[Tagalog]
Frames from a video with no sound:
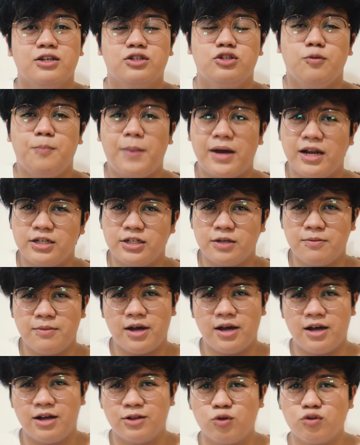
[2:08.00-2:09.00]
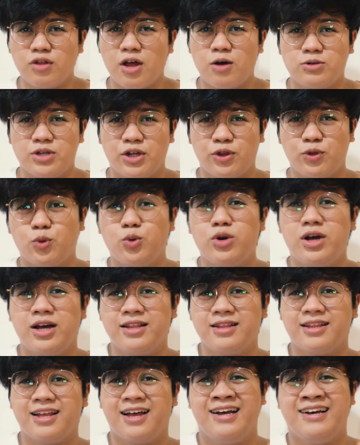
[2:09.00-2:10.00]
So, para siyang mga 2,200.
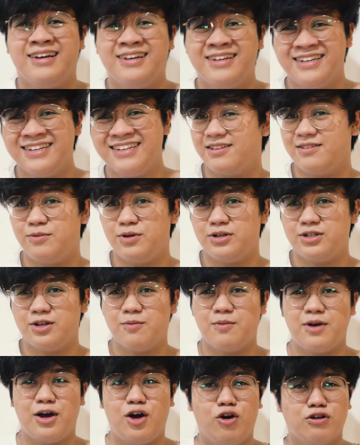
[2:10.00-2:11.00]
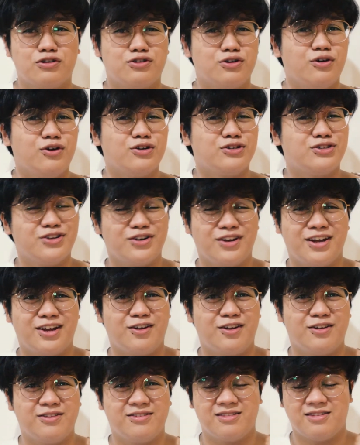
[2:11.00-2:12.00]
Ano. Para siyang mga 8-8,
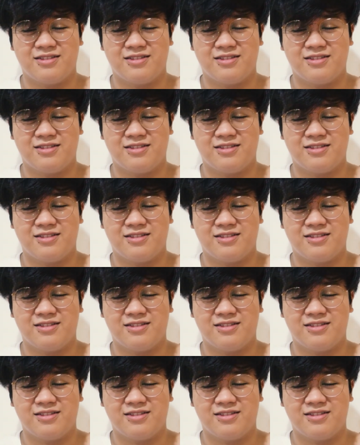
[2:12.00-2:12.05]
gano'n.